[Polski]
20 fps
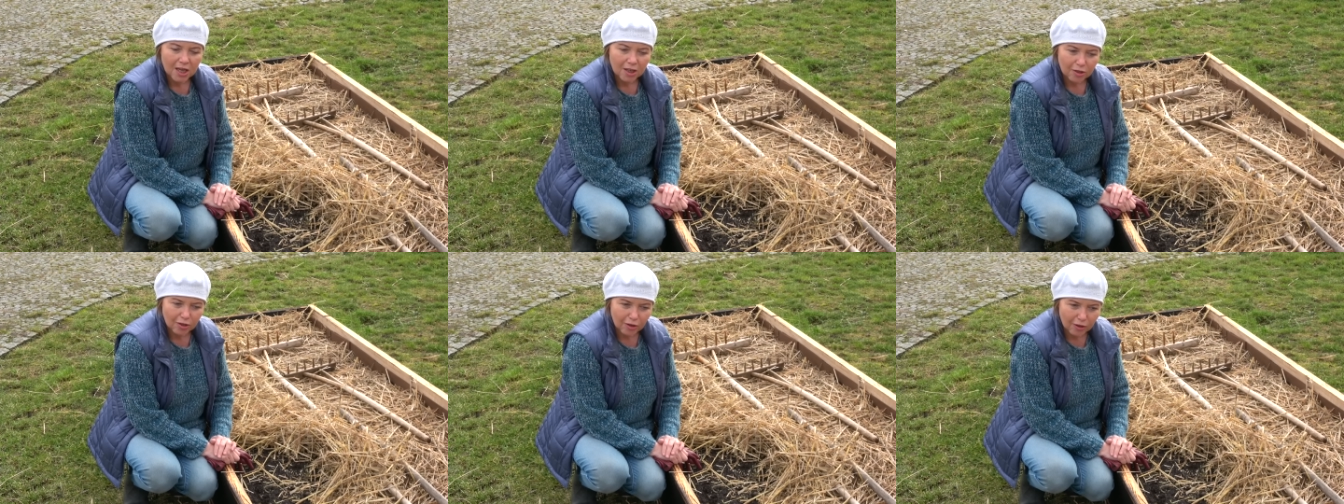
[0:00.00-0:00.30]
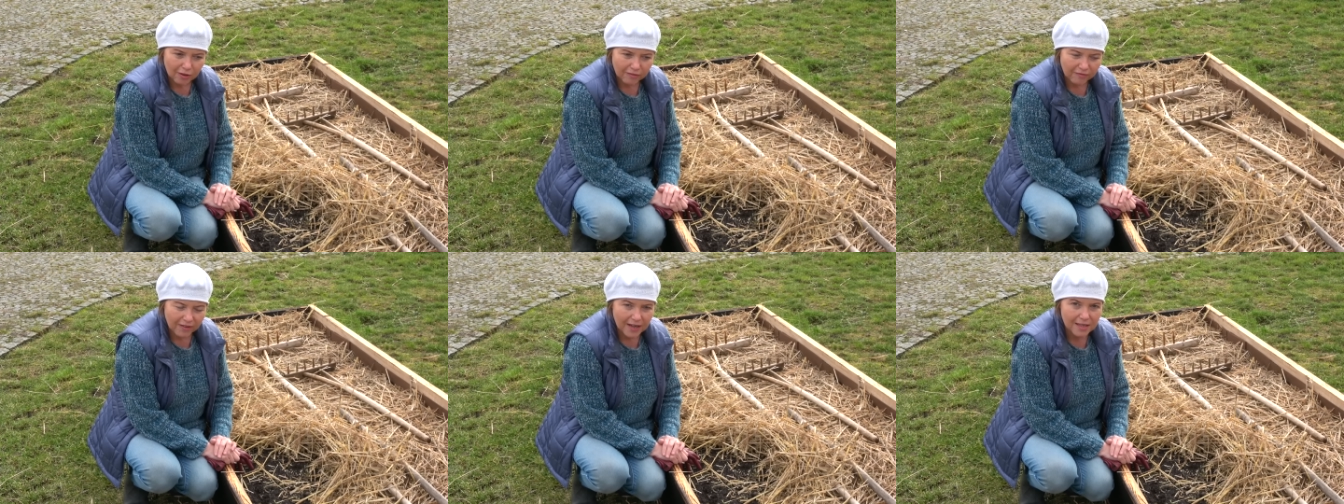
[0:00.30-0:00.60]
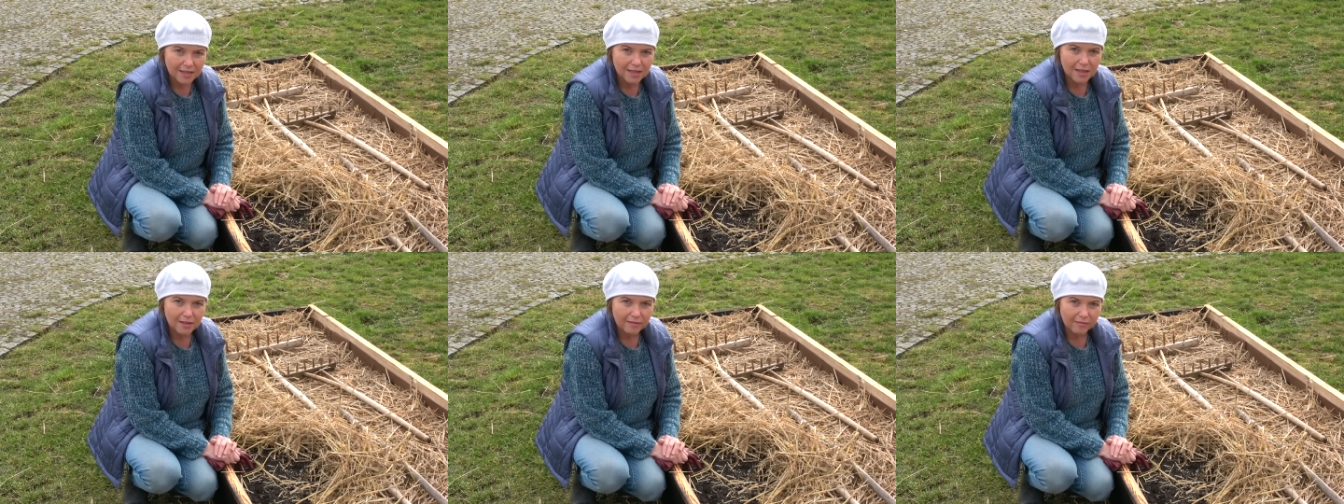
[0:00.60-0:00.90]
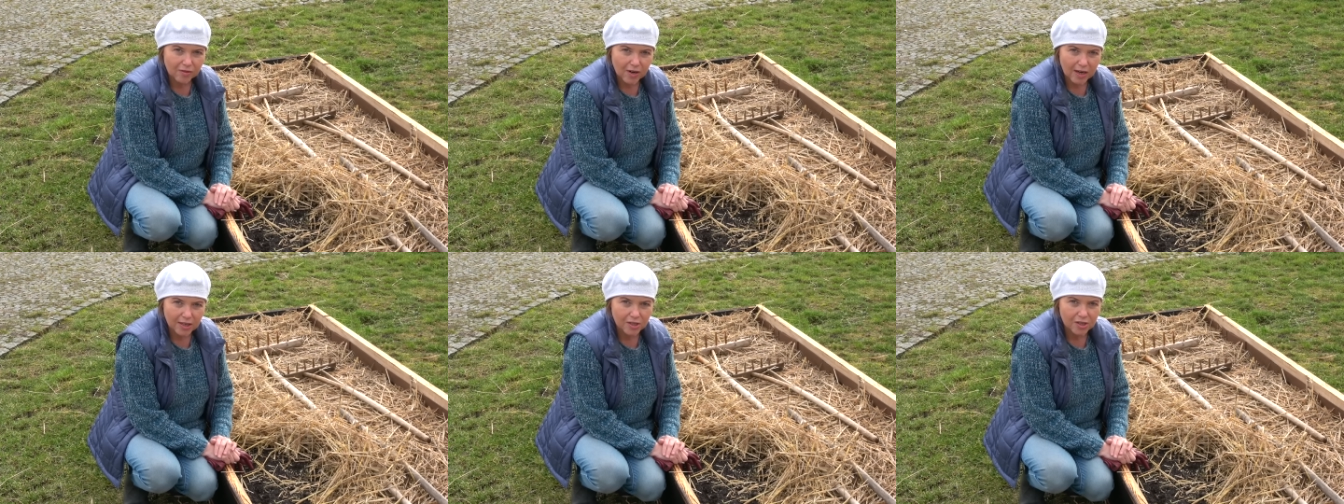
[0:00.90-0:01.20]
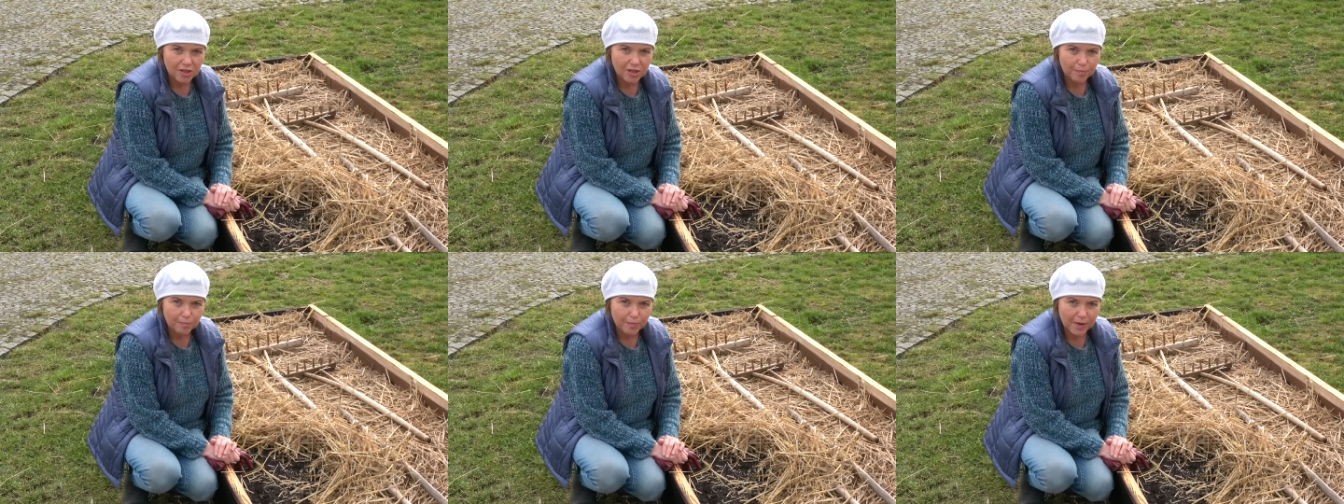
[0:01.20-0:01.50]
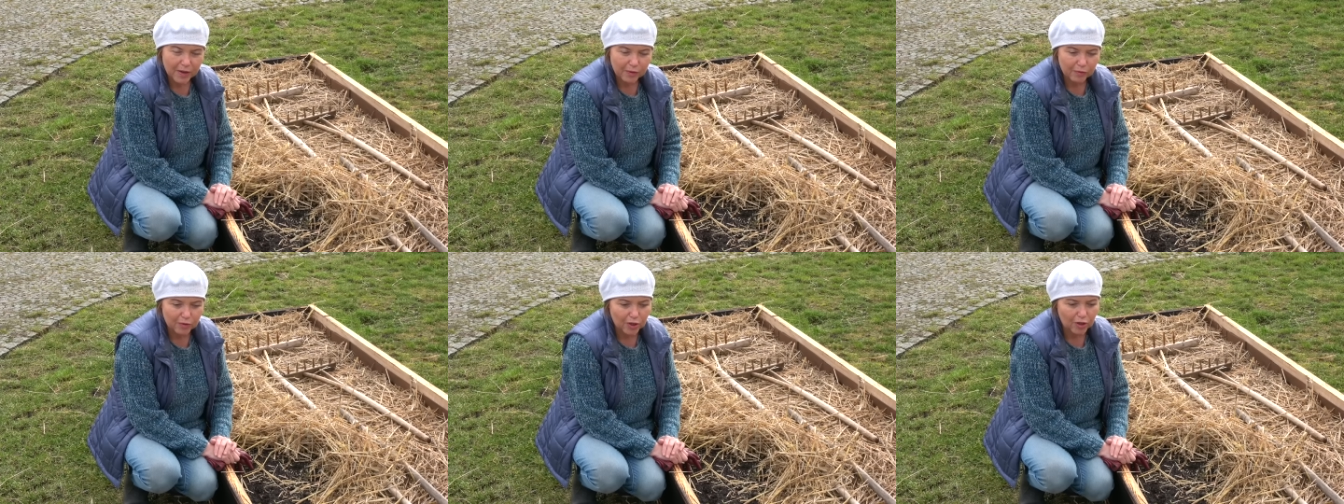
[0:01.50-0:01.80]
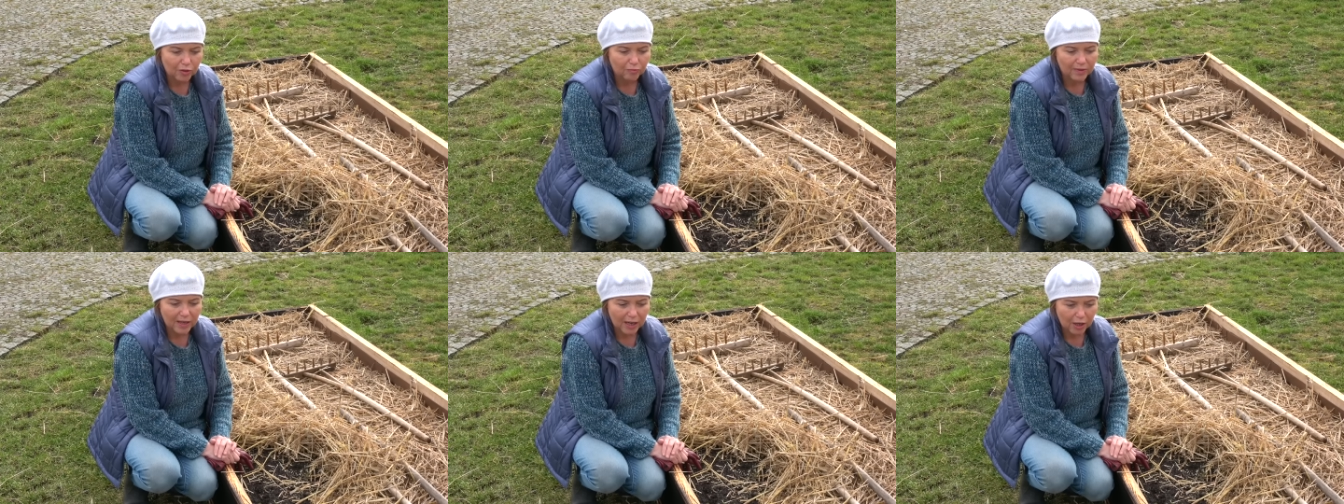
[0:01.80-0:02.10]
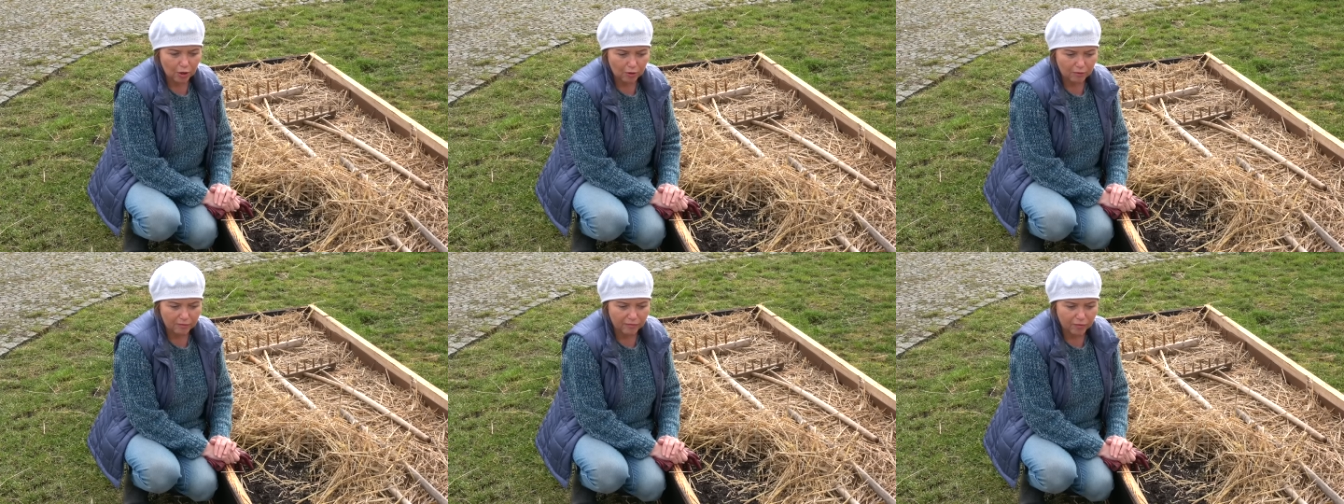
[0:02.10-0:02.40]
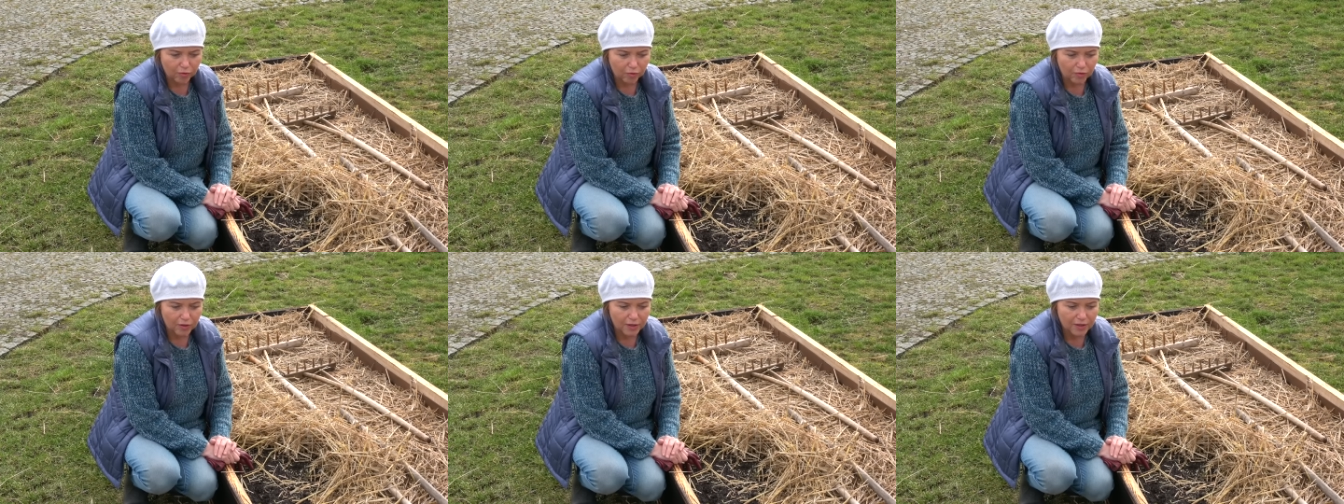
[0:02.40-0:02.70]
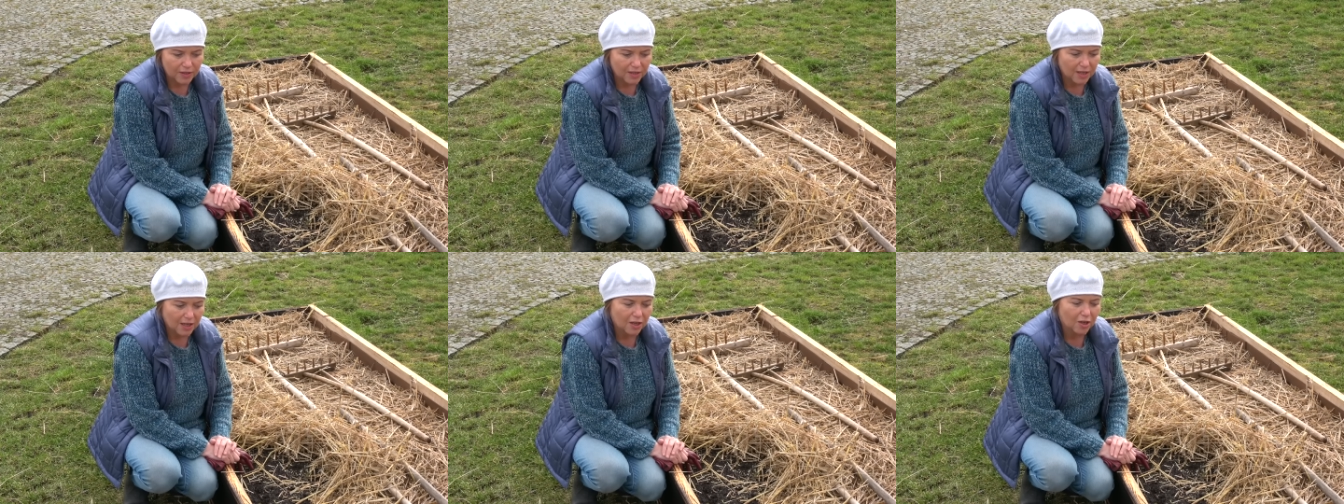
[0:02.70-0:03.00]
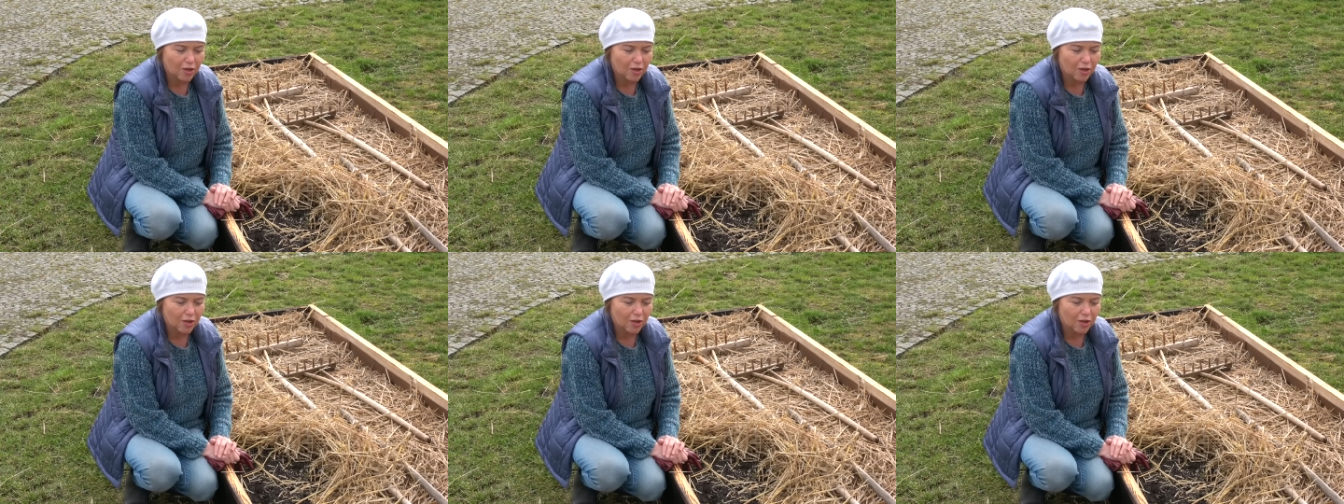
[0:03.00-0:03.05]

to chwasty właśnie pełnią taką funkcję